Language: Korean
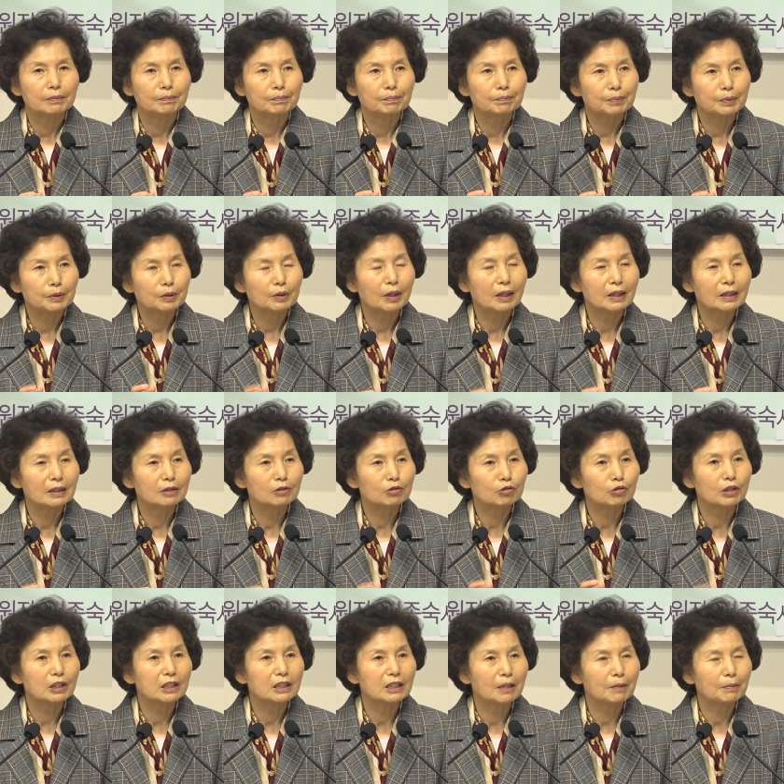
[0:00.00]
필요한
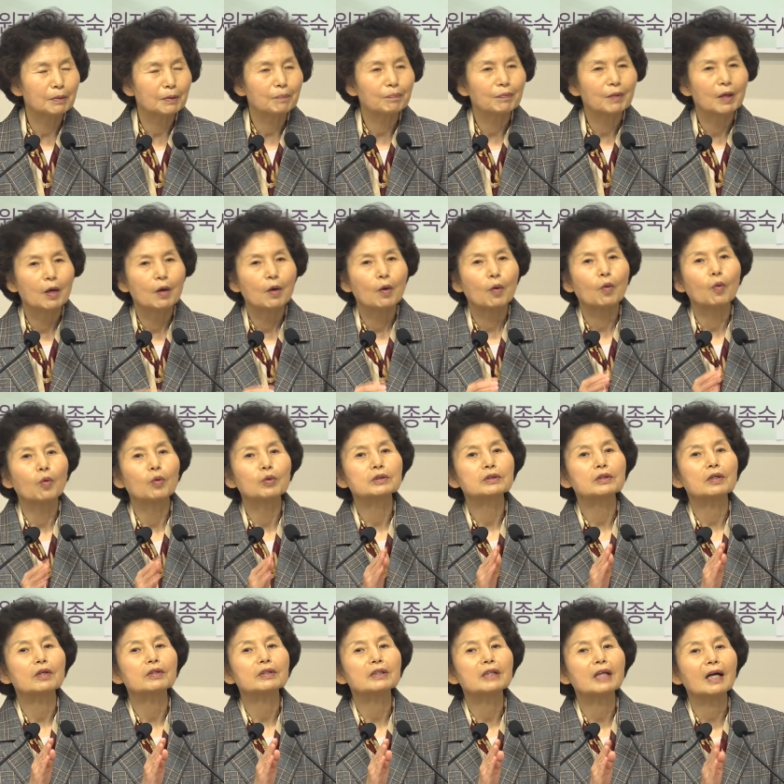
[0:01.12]
순간이냐면 곧
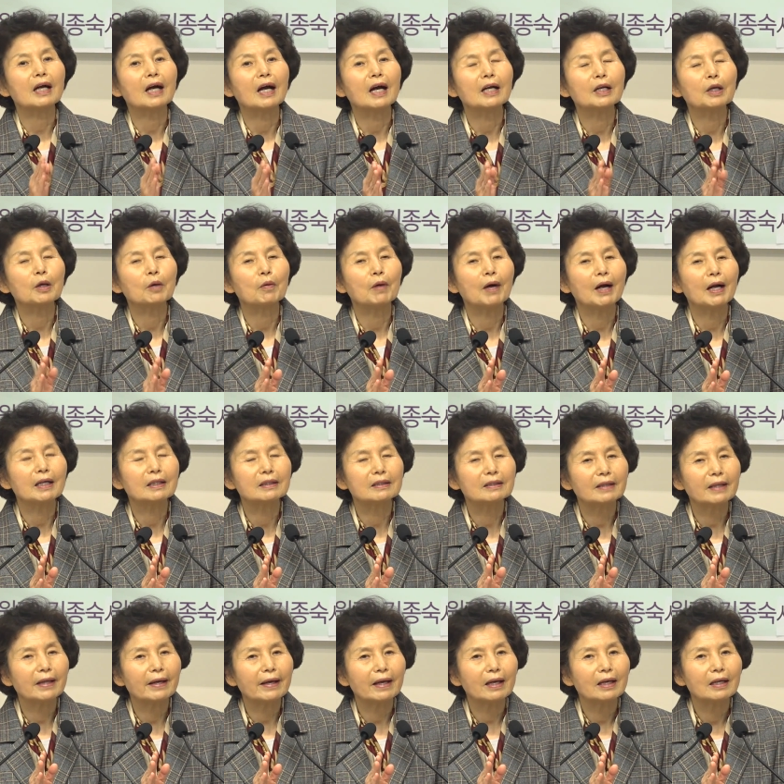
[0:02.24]
선택하려고 할
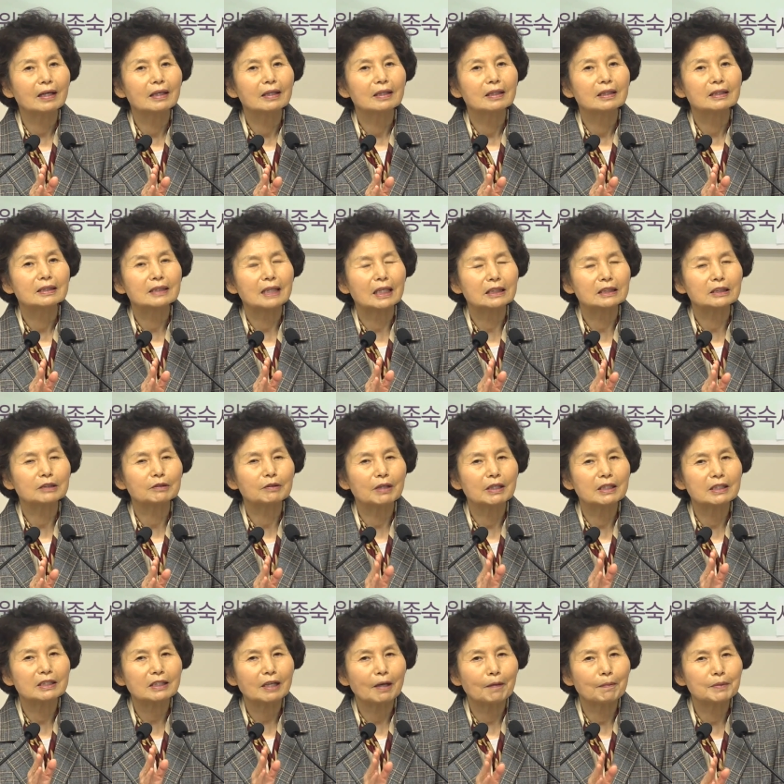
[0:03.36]
때 자신과의
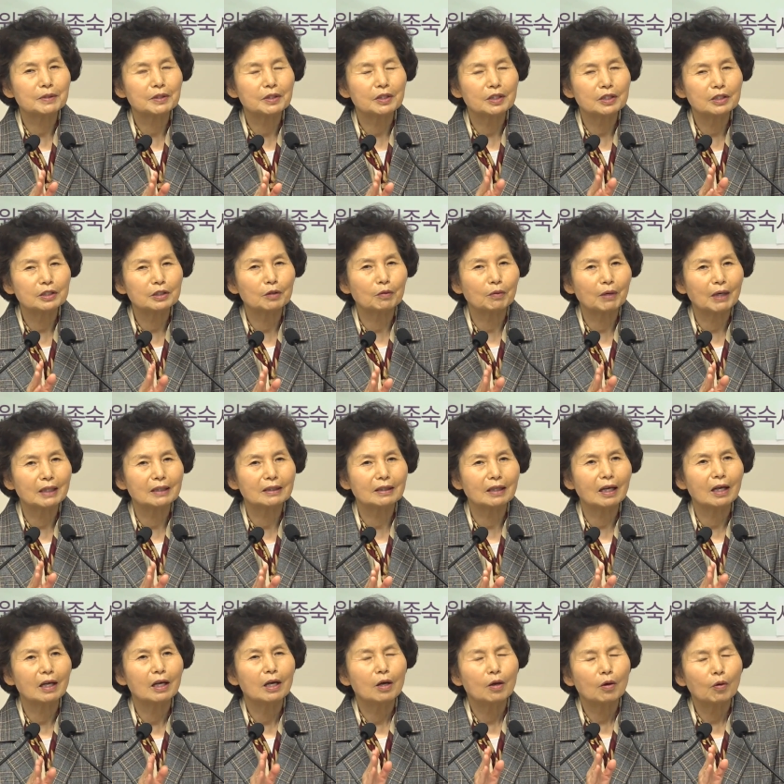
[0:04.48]
싸움에서 이기려고 할 때
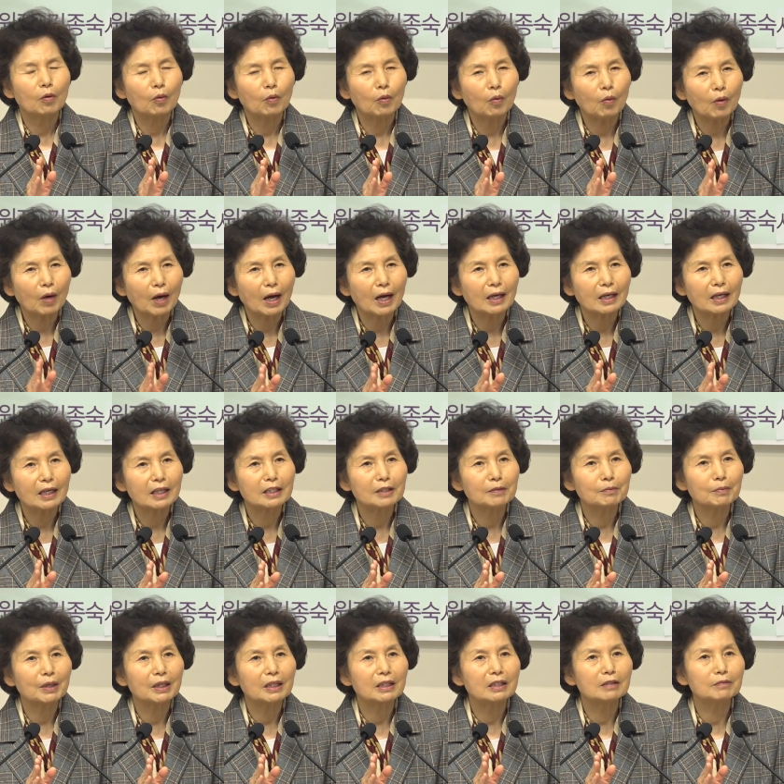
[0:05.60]
꼭
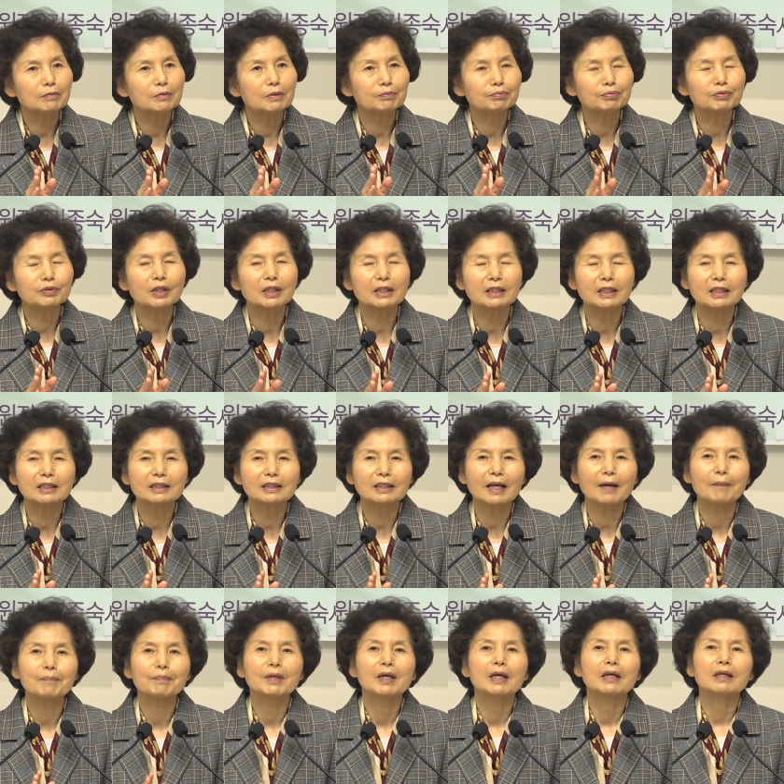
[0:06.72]
하나님의 이름을 불러야
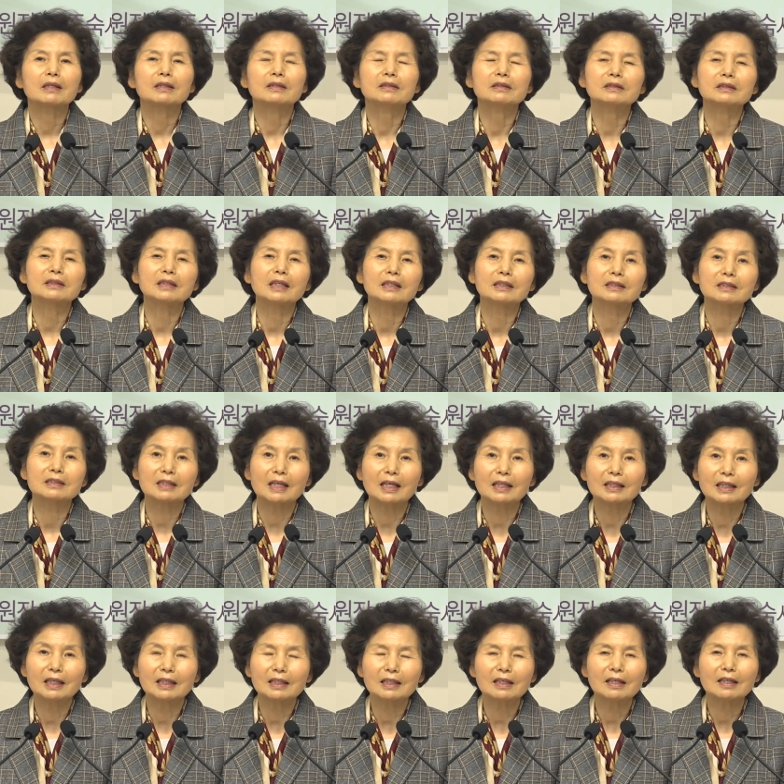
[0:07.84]
되는데 그때는
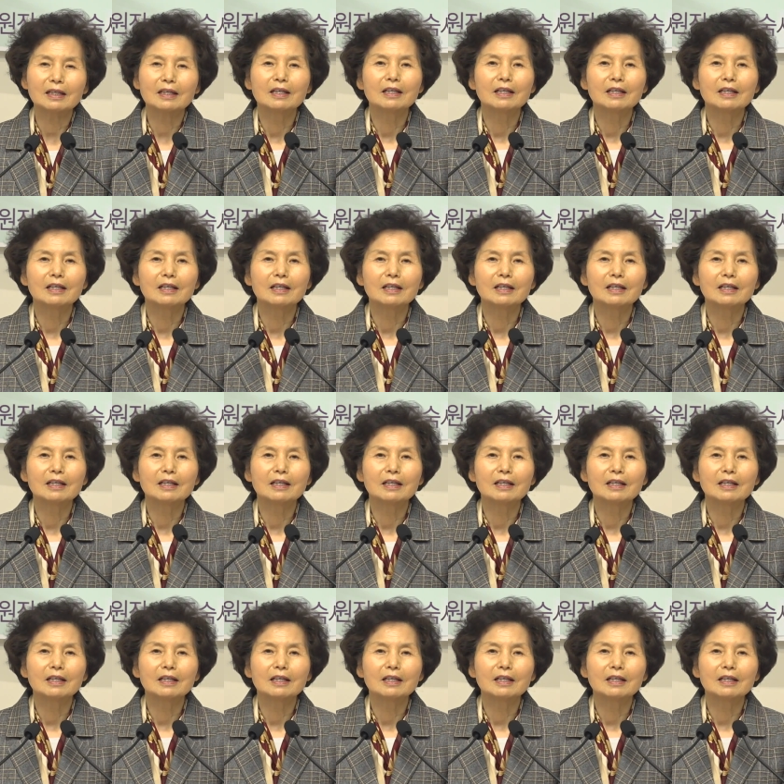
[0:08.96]
사단이